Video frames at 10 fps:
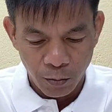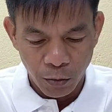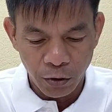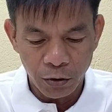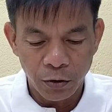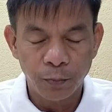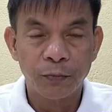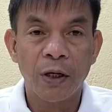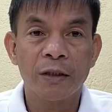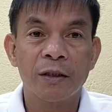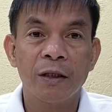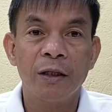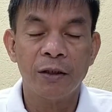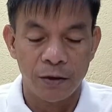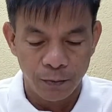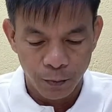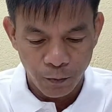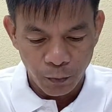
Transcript: board of trustees,